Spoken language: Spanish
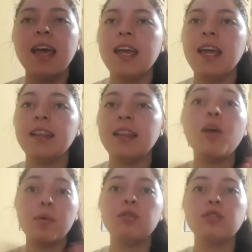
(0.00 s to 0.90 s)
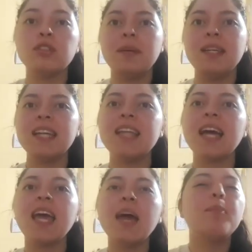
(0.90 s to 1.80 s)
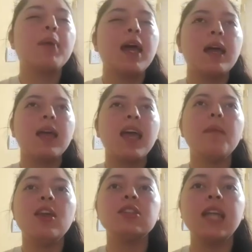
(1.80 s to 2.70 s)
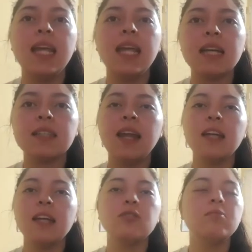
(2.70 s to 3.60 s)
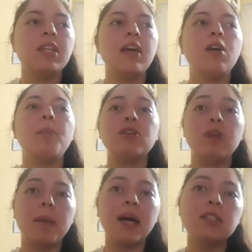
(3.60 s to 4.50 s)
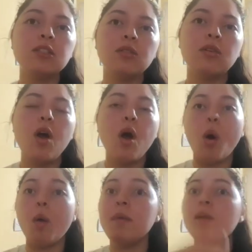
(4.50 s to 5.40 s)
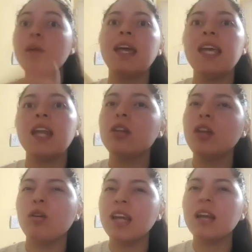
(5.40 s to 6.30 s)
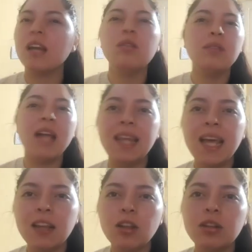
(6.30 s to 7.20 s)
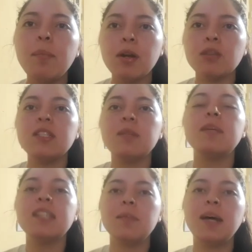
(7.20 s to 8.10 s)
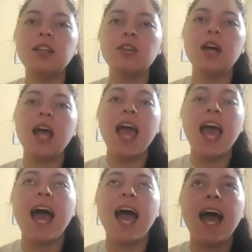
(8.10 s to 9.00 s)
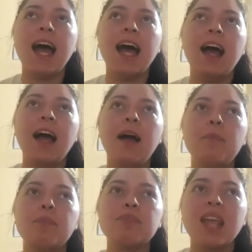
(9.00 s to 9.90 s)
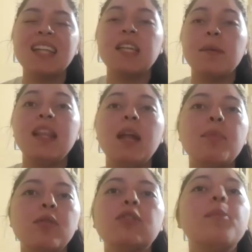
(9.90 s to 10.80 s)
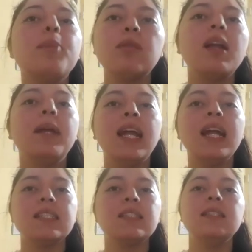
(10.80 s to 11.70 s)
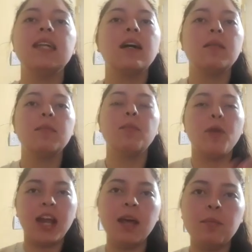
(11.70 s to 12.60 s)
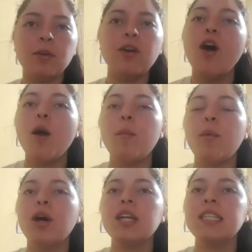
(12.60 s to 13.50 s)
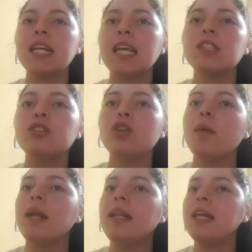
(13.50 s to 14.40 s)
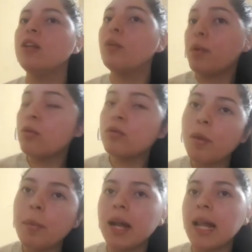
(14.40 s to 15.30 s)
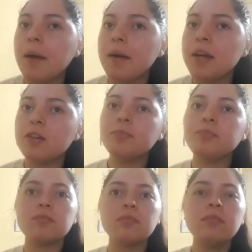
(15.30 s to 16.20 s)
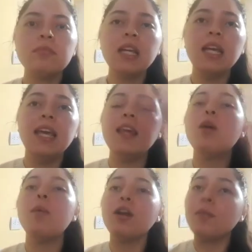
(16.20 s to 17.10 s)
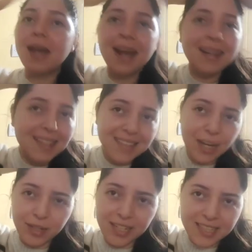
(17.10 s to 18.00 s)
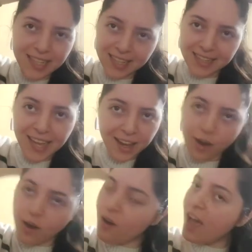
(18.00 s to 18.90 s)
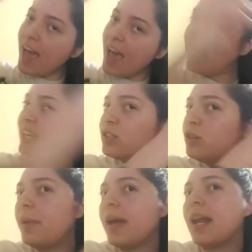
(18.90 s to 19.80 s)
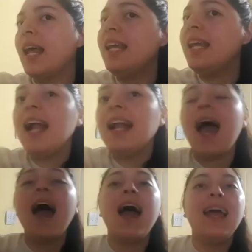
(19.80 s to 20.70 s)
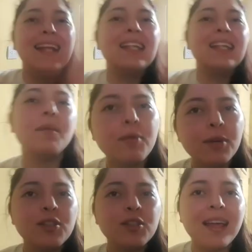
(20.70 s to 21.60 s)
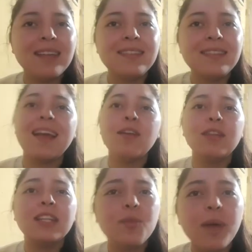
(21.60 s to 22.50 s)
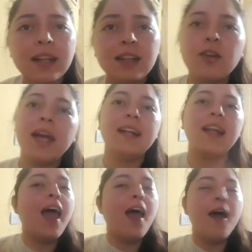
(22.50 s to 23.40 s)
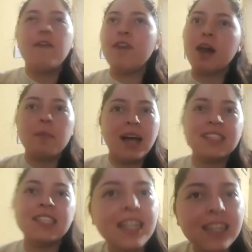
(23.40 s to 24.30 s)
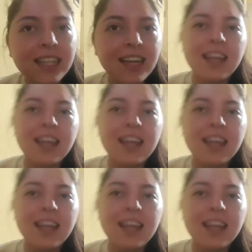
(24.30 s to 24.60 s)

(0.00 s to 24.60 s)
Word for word: eh, tengo productos de belleza, ¿qué, qué, qué videos harías? ¿Harías un video paso a paso o un video maquillándote y contando una anécdota, pero siempre llamando a que se venda el producto, pero de una manera sencilla. Por ejemplo, puedo hacer que estoy vendiendo productos para el cabello y digo, bueno, me encanta esta colita que tengo, es súper genial. Ah, y les aprovecho para decir que hay un descuento en Pharmacity.